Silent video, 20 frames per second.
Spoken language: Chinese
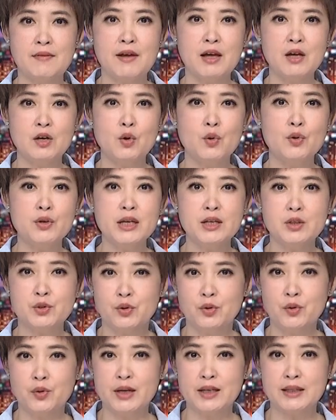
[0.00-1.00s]
台湾工业
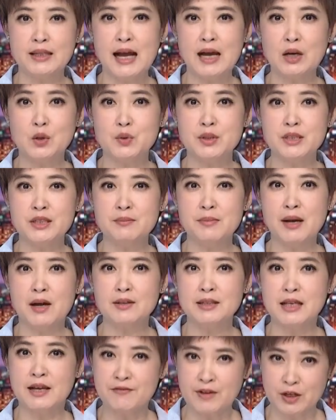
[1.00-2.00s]
总会大陆经
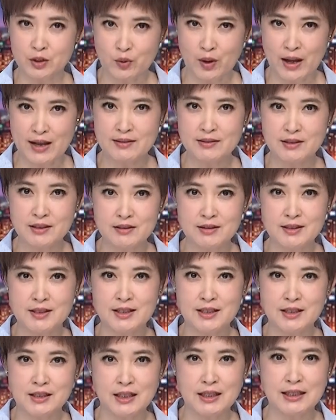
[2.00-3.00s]
贸参访团近
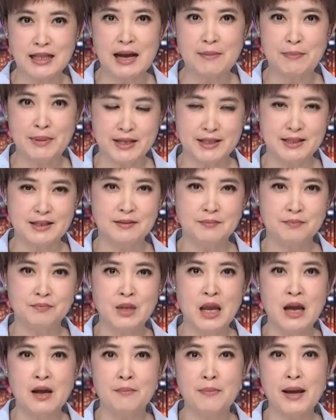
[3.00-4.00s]
期抵达北京，
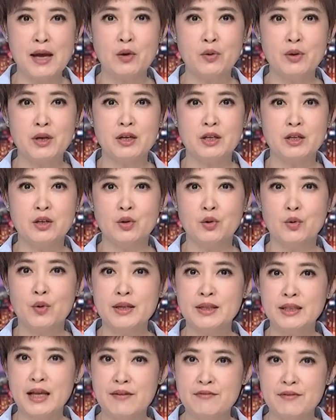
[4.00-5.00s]
拜会有
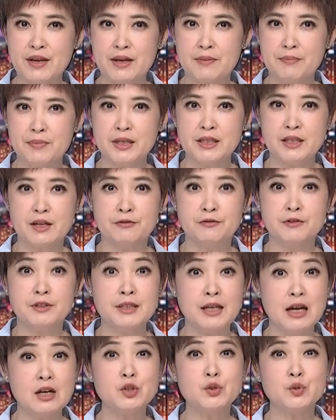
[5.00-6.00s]
关单位，并且赴
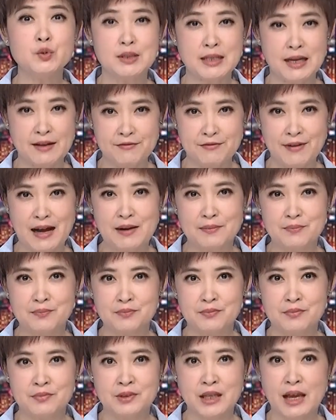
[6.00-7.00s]
江苏参访。
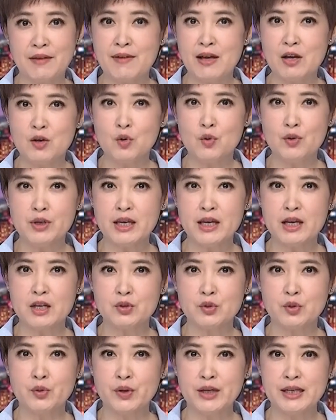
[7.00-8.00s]
台湾工业
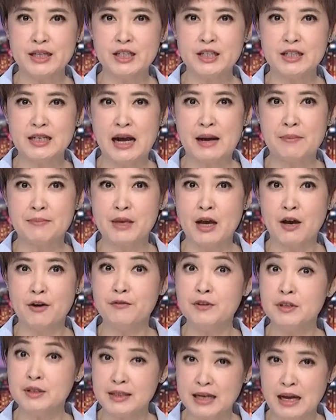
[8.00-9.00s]
总会理事长苗
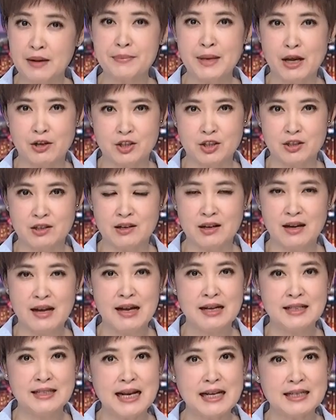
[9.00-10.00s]
峰强表示，
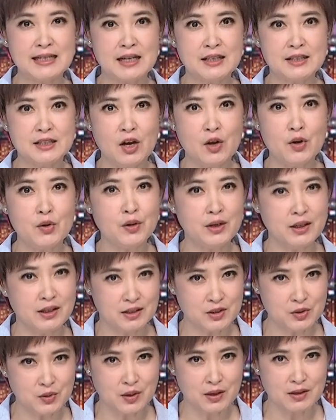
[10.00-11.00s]
加强交流
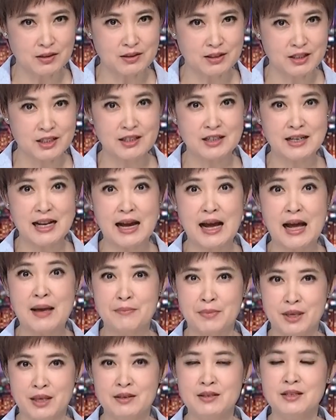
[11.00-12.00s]
合作是两
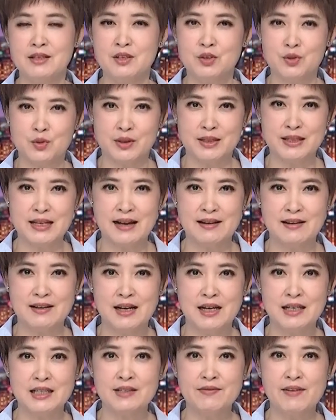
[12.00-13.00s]
岸民心所向，
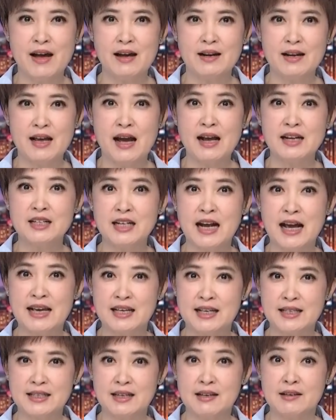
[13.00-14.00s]
希望两岸
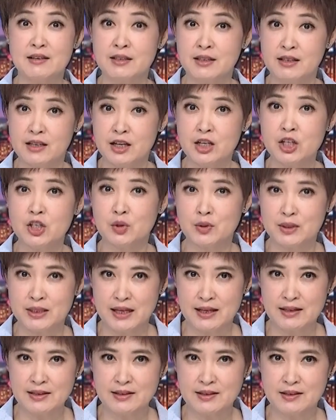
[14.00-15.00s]
产业界携手
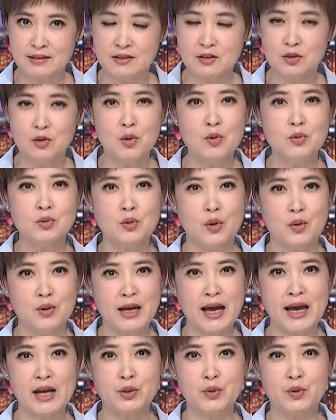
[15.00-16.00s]
前行，共同
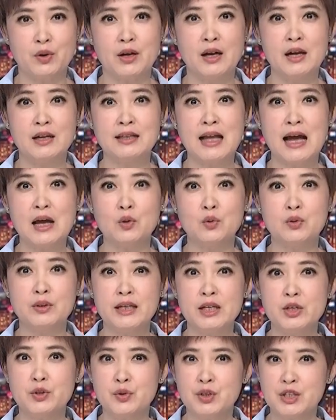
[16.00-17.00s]
开拓大陆
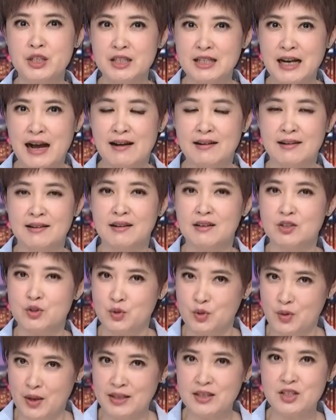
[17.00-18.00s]
内需市场和
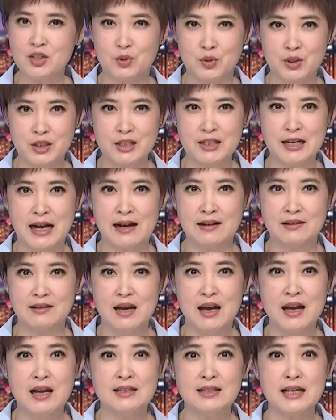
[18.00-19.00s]
全球市场，
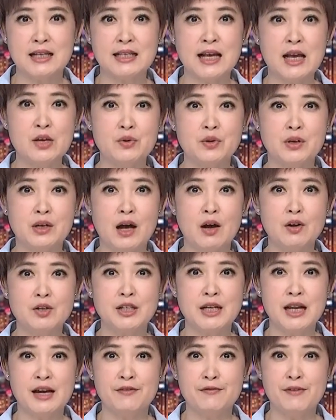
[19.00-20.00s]
在参与高
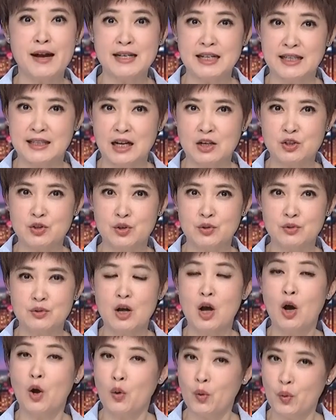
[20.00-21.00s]
质量发展当中
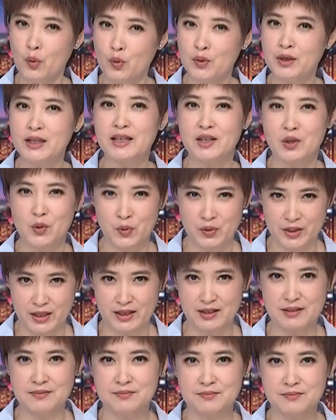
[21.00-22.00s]
互利共
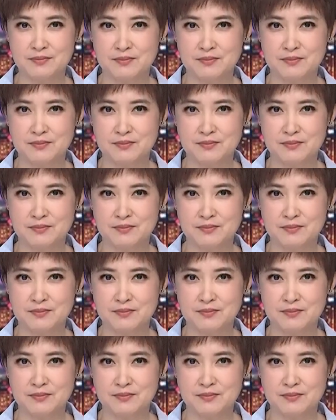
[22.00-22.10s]
赢。